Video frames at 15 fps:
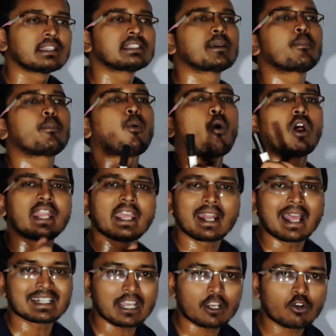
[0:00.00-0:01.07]
যে ফলের
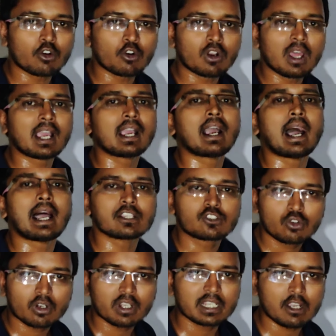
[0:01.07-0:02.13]
আশা করো না কাজ
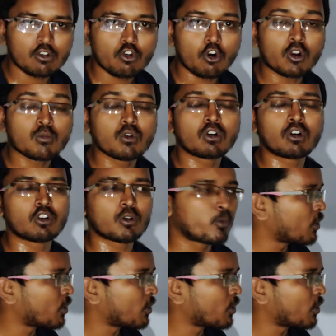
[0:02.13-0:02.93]
করে যাও কর্ম করো